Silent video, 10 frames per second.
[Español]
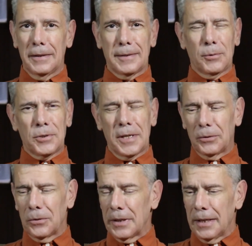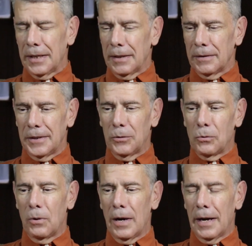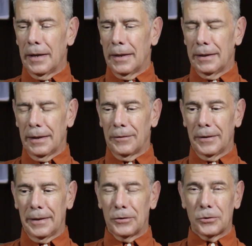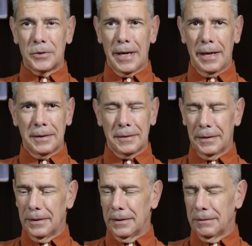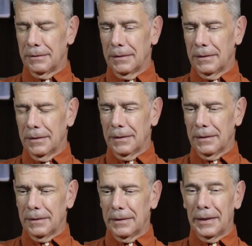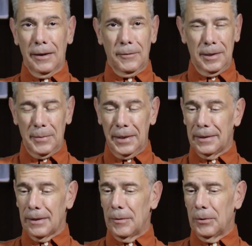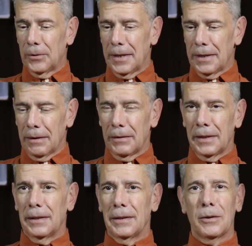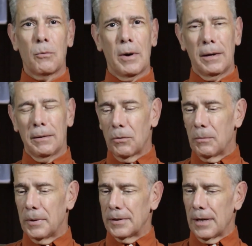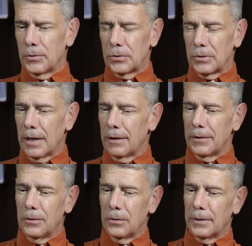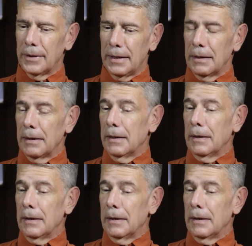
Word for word: Este proyecto que circula en las redes sociales de, la Benemérita Biblioteca, en el cual conversamos alrededor de